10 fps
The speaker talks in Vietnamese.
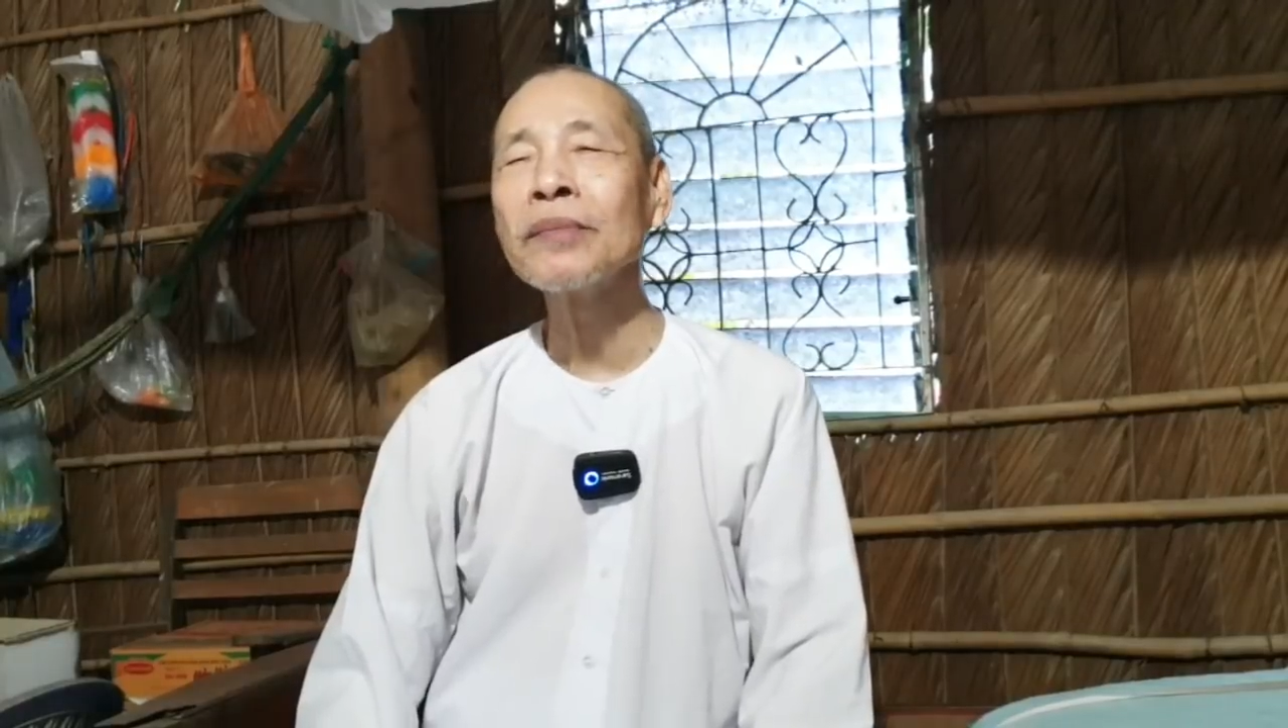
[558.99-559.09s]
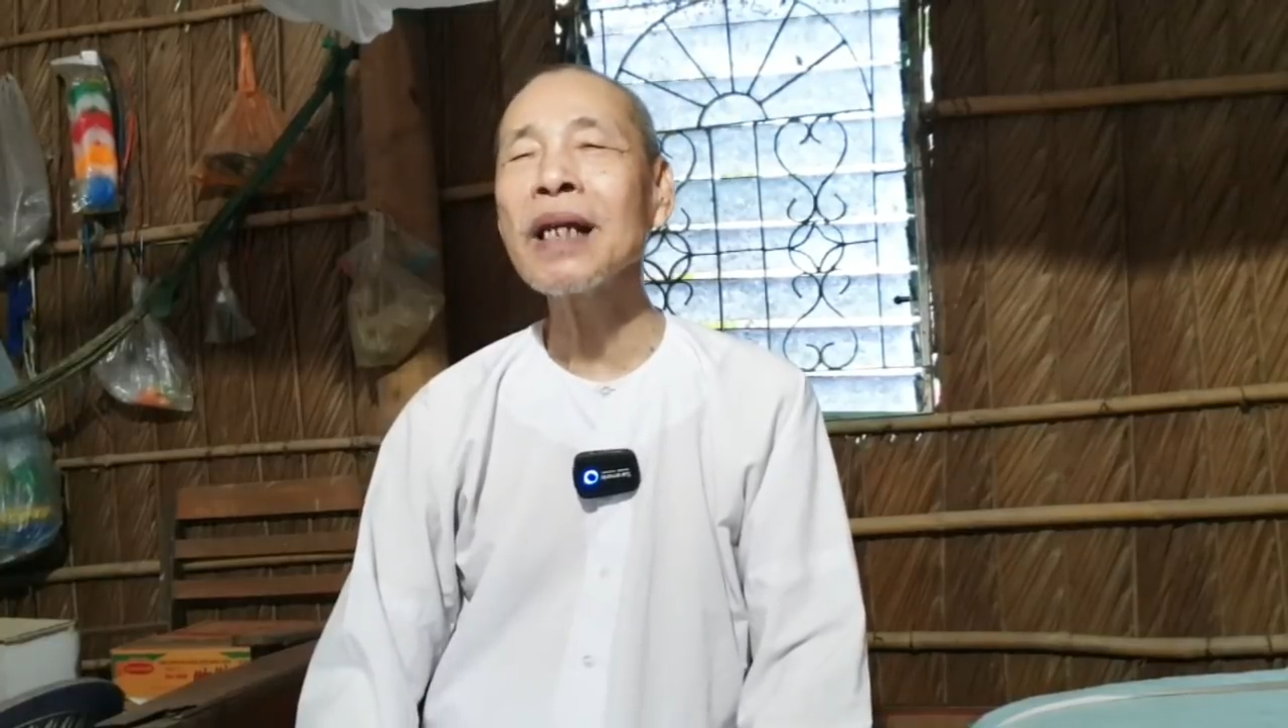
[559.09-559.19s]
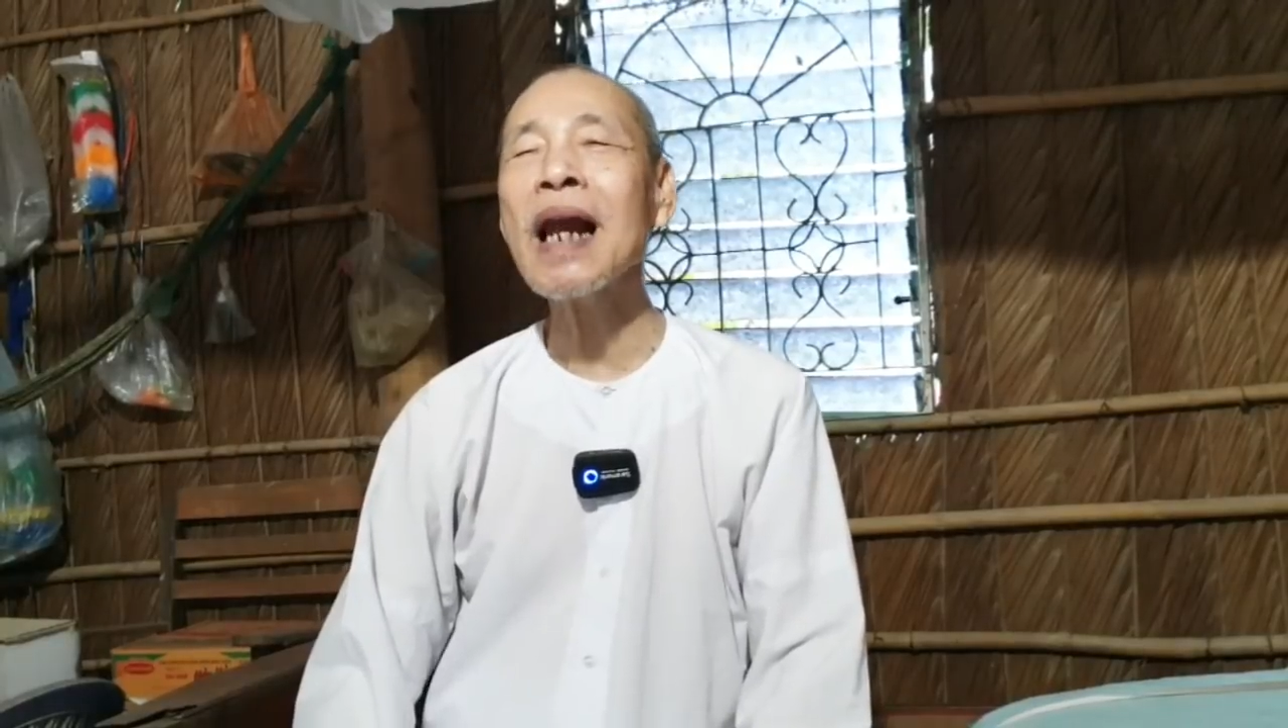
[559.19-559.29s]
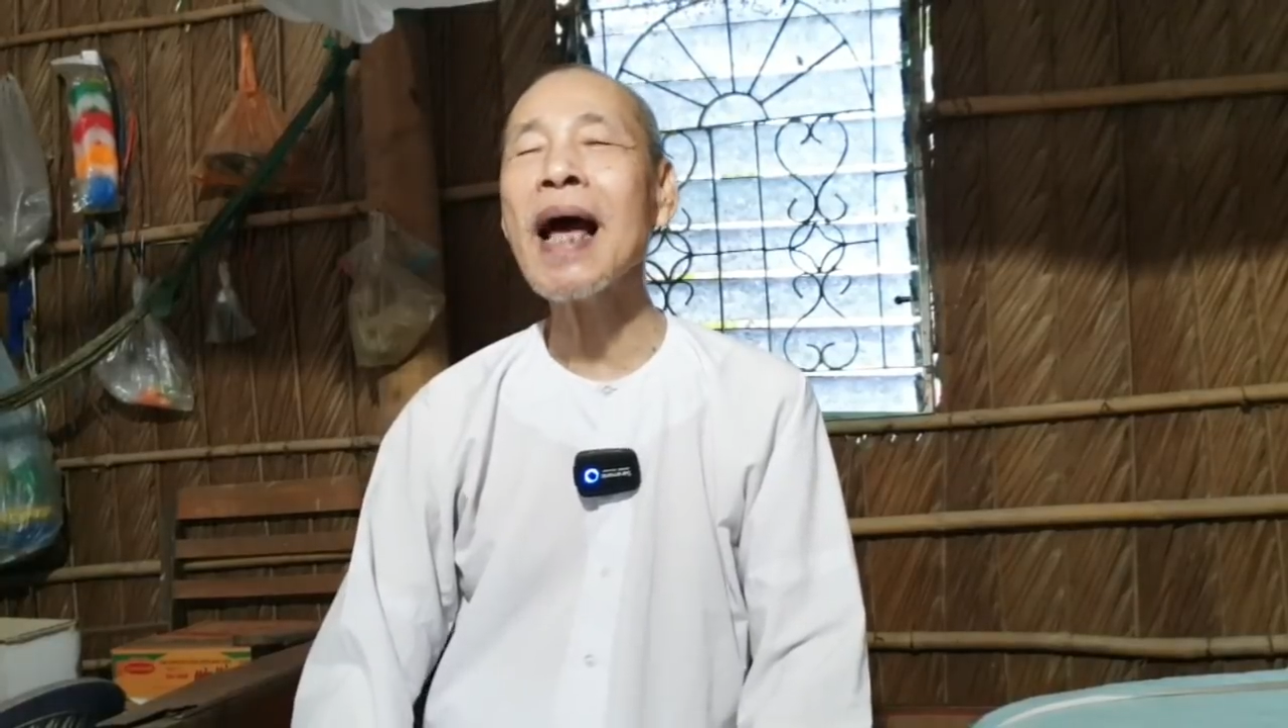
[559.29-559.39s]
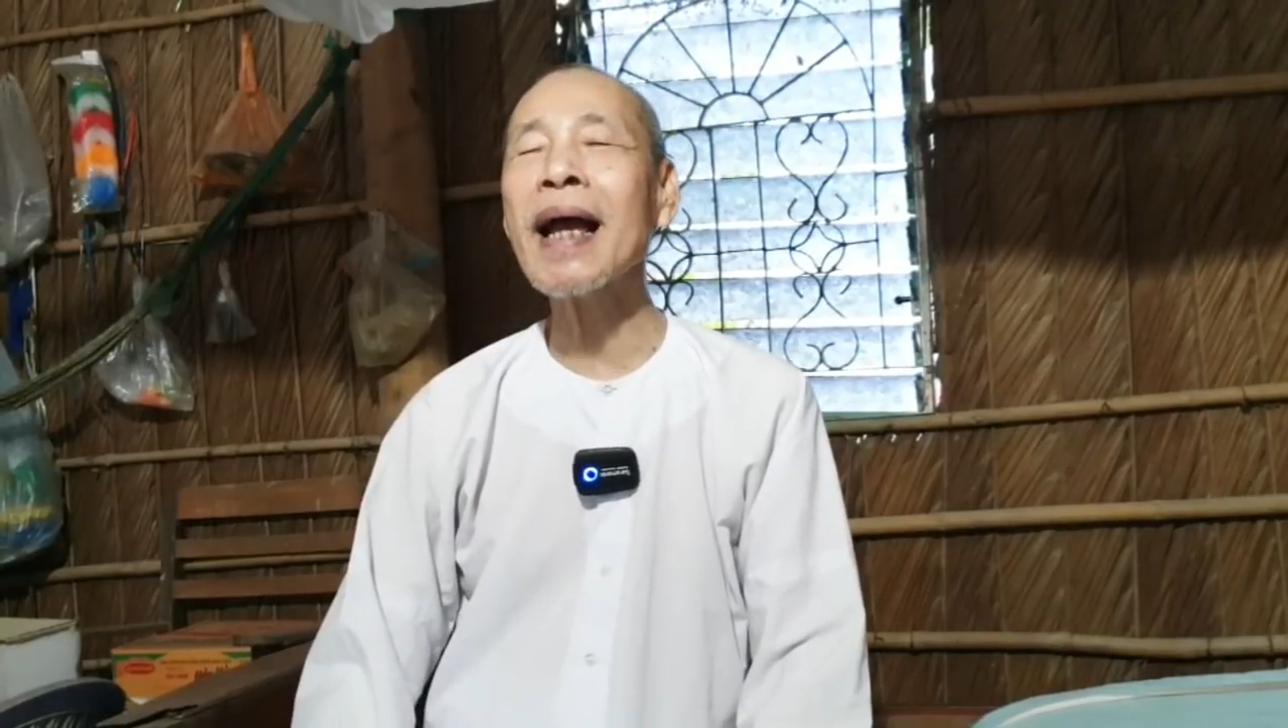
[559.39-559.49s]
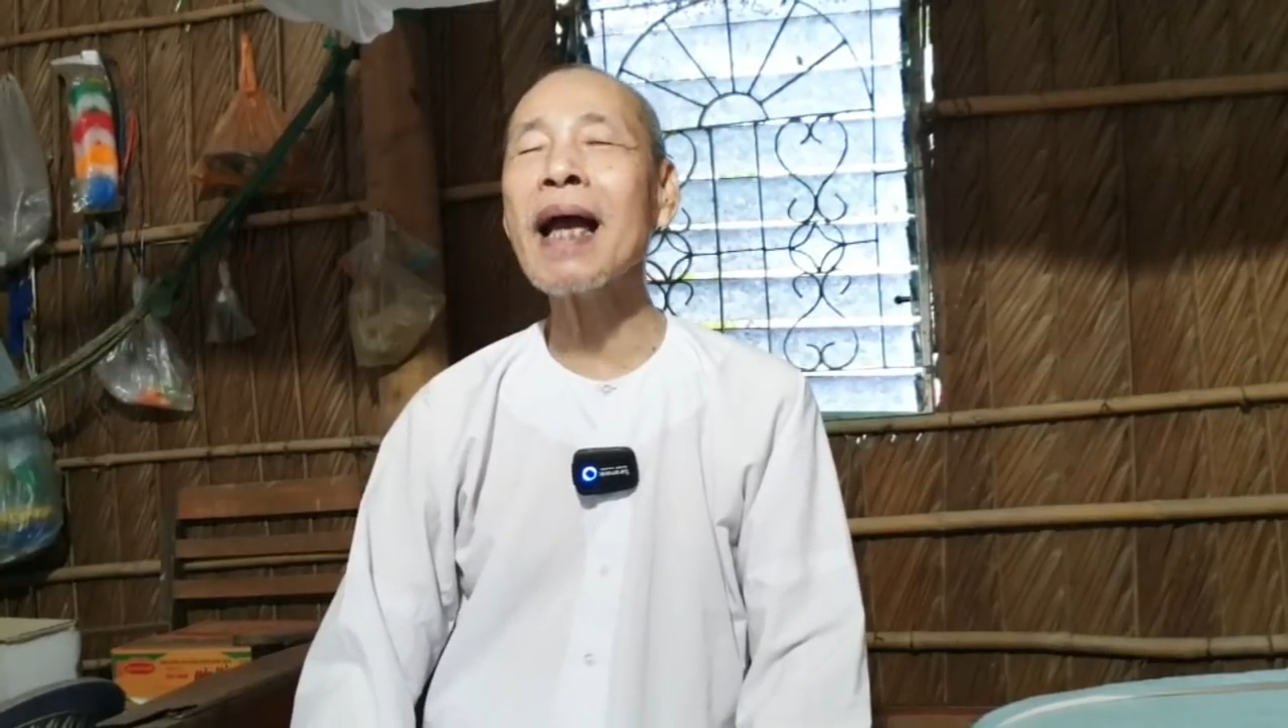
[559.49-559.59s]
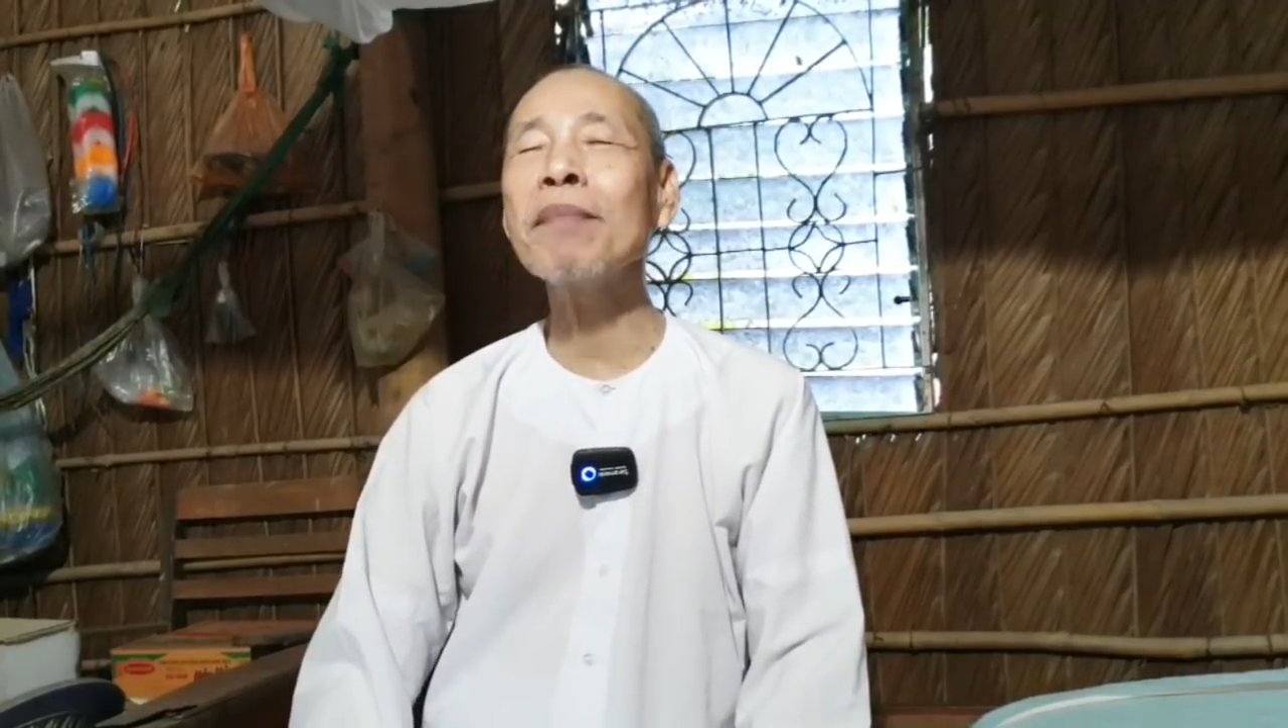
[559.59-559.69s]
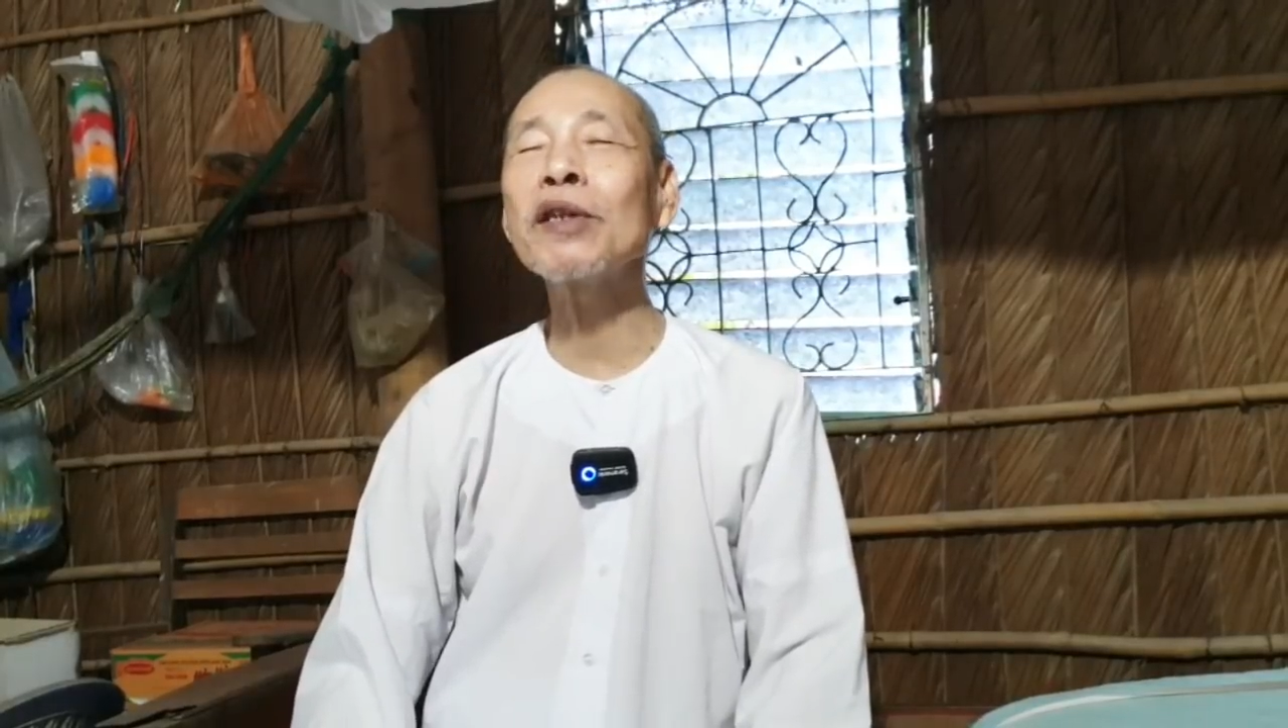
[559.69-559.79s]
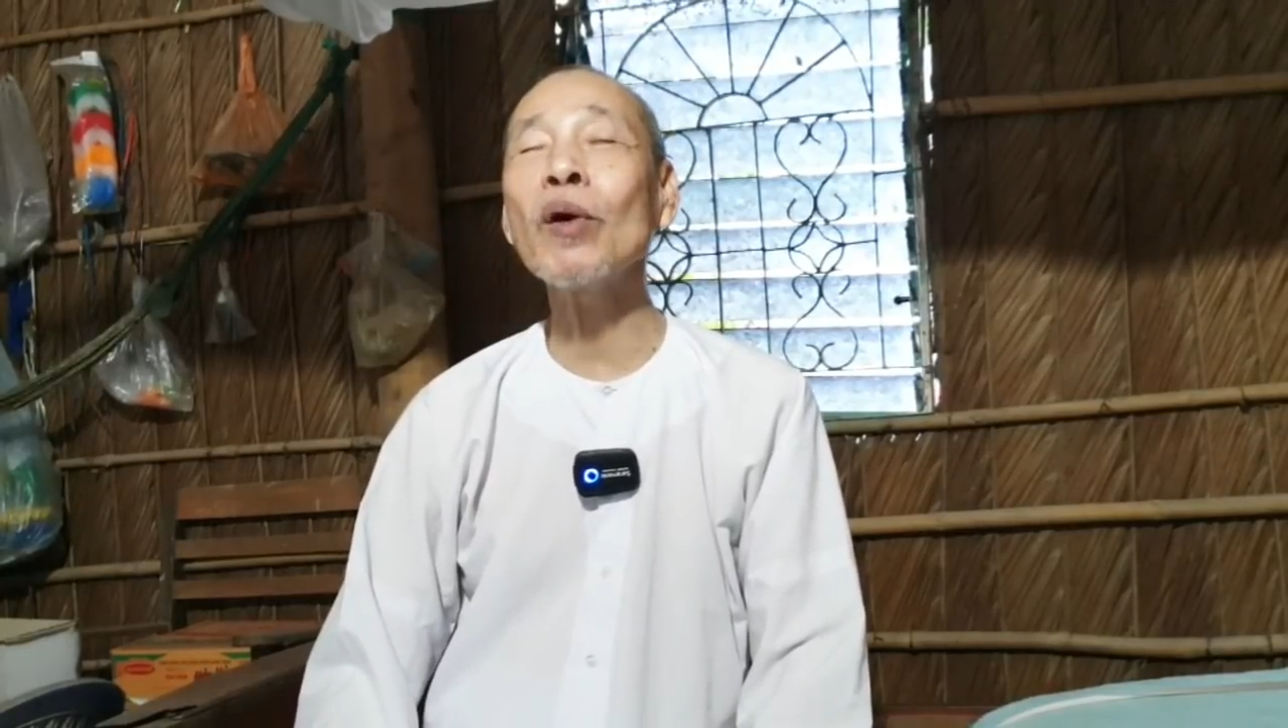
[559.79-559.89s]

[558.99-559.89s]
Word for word: tức là hàng ngày mình